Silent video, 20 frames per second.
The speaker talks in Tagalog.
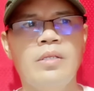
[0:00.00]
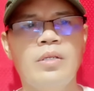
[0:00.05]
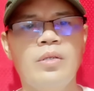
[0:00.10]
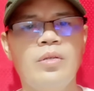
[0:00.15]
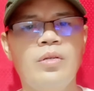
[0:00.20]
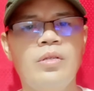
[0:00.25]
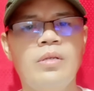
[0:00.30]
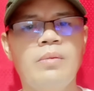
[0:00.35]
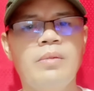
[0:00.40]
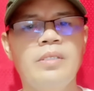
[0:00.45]
So,
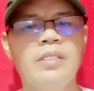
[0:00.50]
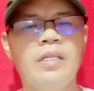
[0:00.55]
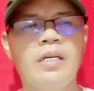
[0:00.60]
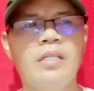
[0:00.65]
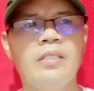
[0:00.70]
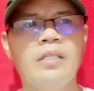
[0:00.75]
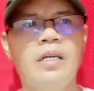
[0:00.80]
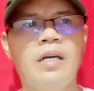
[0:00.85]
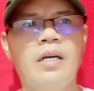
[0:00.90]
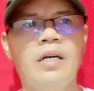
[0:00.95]
doon naman sa
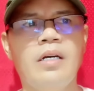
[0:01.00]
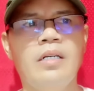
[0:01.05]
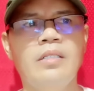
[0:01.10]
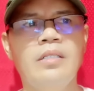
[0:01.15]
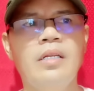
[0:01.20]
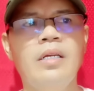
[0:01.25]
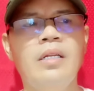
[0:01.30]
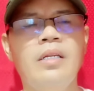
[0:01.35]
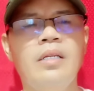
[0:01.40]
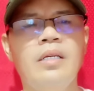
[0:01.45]

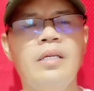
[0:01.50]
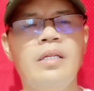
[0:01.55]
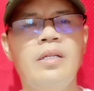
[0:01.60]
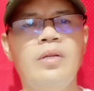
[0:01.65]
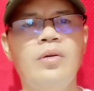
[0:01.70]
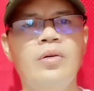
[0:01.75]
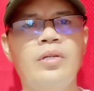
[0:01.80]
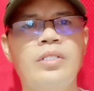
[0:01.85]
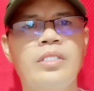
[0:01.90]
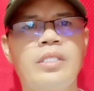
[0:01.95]
kanyang
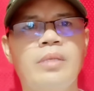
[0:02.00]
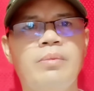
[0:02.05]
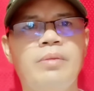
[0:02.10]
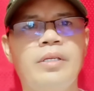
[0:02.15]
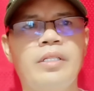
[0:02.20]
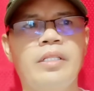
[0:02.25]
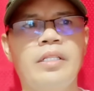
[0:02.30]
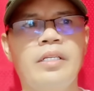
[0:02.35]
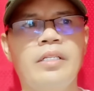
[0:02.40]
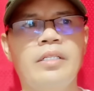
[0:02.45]
daily, low
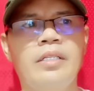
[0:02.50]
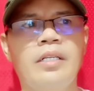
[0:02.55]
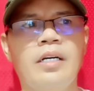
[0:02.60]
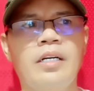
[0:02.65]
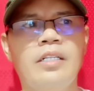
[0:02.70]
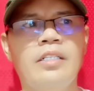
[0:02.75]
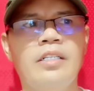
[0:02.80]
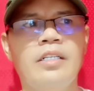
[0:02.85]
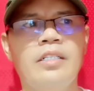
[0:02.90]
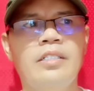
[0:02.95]
estimated
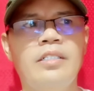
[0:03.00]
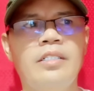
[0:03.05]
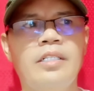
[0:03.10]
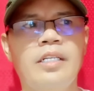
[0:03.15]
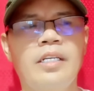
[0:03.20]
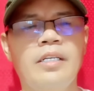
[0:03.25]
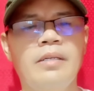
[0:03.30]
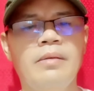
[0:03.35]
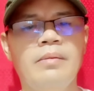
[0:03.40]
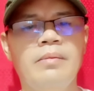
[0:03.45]
na kanyang
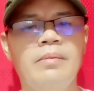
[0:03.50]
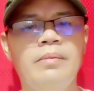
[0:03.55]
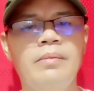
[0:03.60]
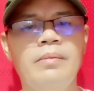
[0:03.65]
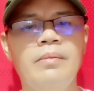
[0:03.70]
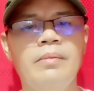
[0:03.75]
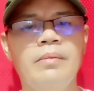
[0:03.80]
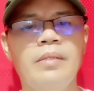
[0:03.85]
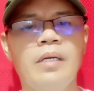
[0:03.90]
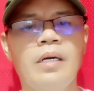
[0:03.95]
earning,
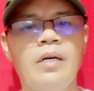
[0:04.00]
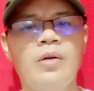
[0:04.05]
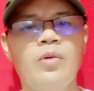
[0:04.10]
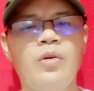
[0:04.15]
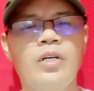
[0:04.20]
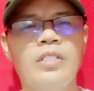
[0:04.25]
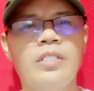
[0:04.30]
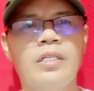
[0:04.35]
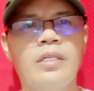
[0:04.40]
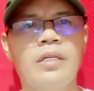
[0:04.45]

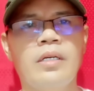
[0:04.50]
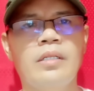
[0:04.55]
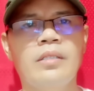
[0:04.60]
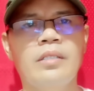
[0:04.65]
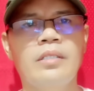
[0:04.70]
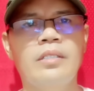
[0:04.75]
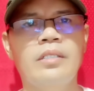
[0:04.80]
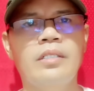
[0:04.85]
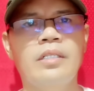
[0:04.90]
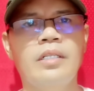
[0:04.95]
nakakuha siya ng
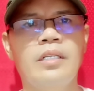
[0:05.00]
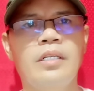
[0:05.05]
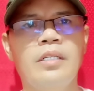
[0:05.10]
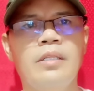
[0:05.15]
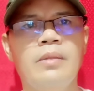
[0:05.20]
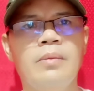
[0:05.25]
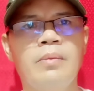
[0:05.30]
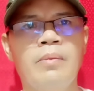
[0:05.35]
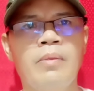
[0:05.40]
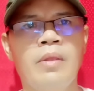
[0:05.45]

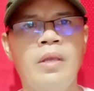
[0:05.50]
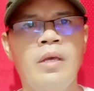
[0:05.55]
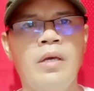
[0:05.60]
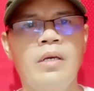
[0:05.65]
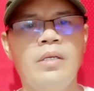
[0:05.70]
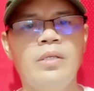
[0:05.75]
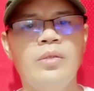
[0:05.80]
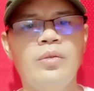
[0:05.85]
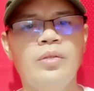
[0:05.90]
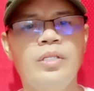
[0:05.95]
38
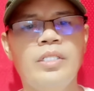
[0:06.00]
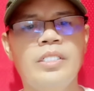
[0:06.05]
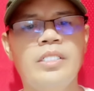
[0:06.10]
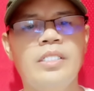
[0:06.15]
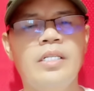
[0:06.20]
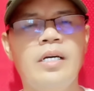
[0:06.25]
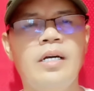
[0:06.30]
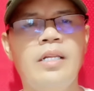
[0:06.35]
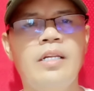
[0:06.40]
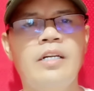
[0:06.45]
US
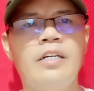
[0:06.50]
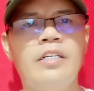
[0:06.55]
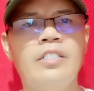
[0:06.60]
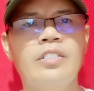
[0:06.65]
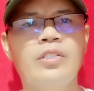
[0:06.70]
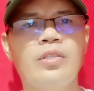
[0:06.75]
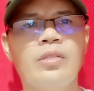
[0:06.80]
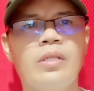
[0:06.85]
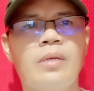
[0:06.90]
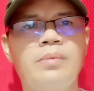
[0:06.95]

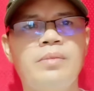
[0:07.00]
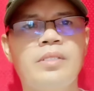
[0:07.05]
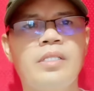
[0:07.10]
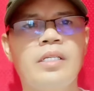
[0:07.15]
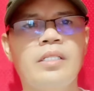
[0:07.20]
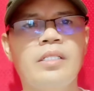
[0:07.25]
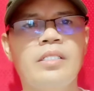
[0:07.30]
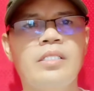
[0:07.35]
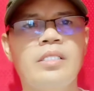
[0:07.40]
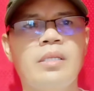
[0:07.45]
dollars. So, times
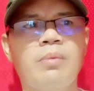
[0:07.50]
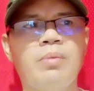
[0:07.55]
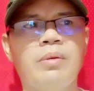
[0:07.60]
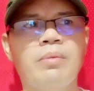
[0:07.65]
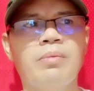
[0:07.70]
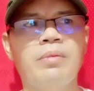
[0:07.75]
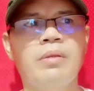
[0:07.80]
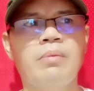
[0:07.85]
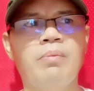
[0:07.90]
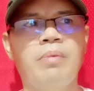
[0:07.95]
natin sa
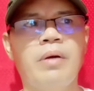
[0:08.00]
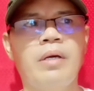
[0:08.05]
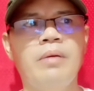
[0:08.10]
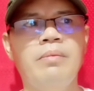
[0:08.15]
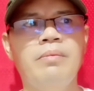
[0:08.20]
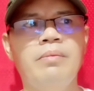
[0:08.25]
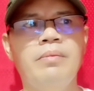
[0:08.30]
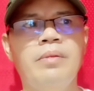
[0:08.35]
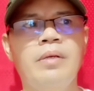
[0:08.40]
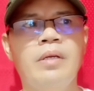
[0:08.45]

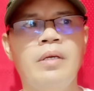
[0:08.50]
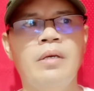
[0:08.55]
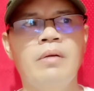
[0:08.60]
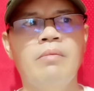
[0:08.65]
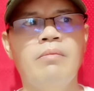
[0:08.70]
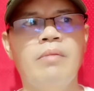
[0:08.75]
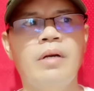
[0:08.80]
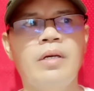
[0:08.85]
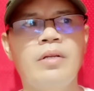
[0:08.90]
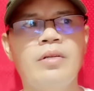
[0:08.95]
55,
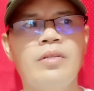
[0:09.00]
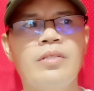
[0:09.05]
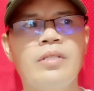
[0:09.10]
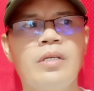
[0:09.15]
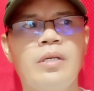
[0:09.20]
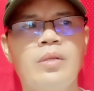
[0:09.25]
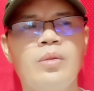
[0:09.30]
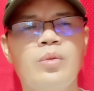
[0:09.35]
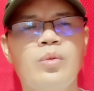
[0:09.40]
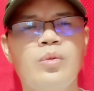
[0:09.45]
mayroon
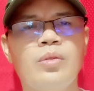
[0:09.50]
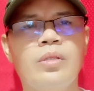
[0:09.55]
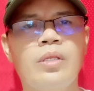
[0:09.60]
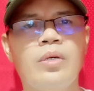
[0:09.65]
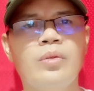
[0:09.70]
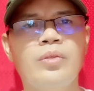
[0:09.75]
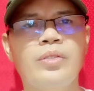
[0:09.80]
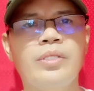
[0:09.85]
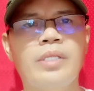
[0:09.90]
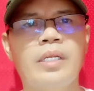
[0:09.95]
siyang
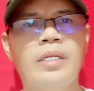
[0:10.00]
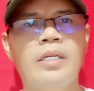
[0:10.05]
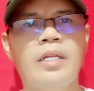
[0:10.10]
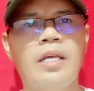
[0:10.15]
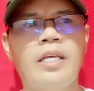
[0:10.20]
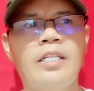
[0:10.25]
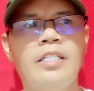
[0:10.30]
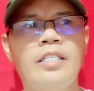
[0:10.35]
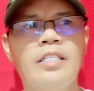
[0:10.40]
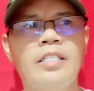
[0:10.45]

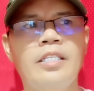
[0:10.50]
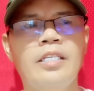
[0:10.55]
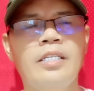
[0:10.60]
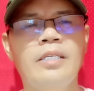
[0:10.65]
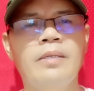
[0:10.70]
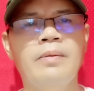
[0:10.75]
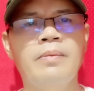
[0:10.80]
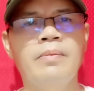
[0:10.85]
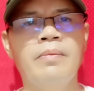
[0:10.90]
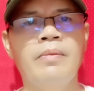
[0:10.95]

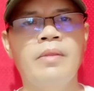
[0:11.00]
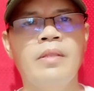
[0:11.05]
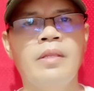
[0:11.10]
2,090.